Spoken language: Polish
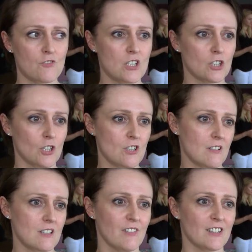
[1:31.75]
wszystko to, co
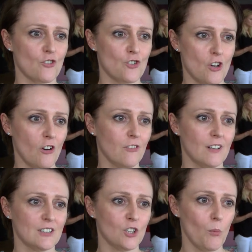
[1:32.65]
jest
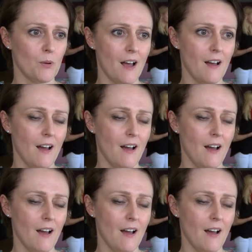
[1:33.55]
wartościowe i dobre,